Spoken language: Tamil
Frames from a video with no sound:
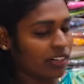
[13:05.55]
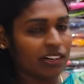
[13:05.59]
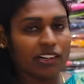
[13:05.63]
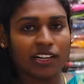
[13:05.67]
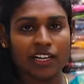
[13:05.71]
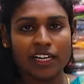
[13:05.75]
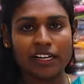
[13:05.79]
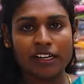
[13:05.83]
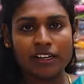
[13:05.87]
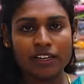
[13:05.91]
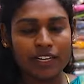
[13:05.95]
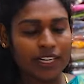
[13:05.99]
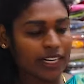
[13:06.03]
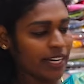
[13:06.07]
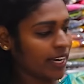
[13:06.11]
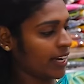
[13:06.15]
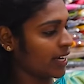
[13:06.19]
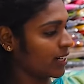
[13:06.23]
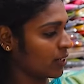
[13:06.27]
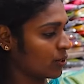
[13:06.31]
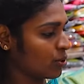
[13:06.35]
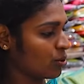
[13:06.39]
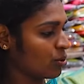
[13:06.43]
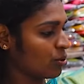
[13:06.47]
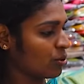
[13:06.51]
ட்ரெண்டியாக
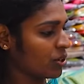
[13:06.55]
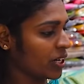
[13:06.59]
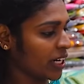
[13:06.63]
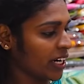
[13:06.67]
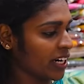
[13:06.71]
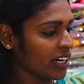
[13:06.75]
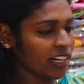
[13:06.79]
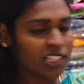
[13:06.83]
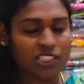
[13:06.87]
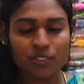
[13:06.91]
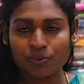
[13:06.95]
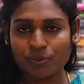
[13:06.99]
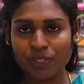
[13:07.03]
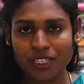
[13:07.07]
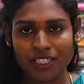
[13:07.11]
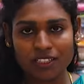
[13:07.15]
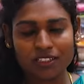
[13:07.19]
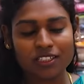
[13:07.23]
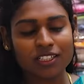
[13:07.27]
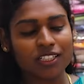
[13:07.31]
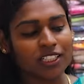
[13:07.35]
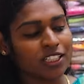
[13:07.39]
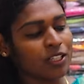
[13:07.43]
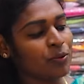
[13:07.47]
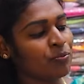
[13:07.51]
இருக்கும் டீனேஜ்
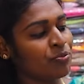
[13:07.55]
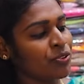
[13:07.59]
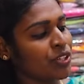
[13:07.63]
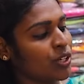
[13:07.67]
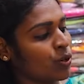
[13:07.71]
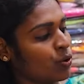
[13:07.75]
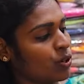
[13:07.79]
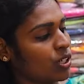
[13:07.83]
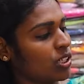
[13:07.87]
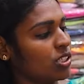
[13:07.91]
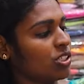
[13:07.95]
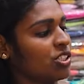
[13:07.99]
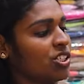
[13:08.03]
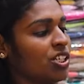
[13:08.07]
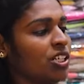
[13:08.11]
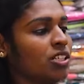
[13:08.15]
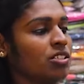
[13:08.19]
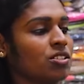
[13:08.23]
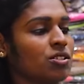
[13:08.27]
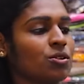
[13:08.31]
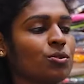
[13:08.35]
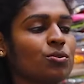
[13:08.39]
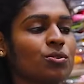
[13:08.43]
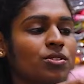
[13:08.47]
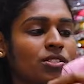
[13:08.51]
பிள்ளைகளுக்கு ஒரு
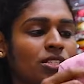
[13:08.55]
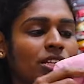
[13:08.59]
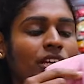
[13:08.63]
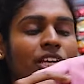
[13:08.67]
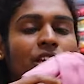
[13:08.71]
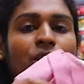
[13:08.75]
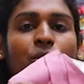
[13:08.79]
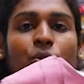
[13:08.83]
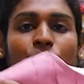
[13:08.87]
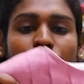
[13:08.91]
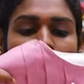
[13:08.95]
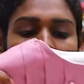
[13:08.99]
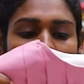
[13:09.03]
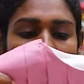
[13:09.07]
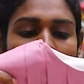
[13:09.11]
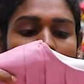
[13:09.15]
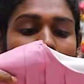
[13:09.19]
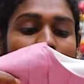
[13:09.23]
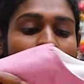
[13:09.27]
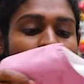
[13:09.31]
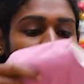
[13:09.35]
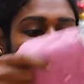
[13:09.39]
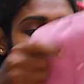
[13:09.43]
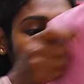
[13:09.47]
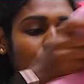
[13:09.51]
ஜீன்ஸ்க்கும் சரி ஒரு
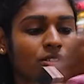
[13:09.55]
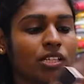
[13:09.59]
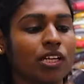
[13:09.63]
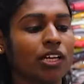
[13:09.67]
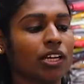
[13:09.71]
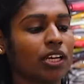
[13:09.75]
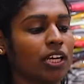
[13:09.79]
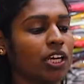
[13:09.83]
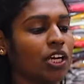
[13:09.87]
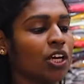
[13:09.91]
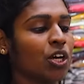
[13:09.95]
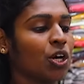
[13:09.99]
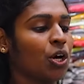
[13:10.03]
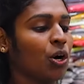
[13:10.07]
ஸ்கர்ட்டுக்கும் சரி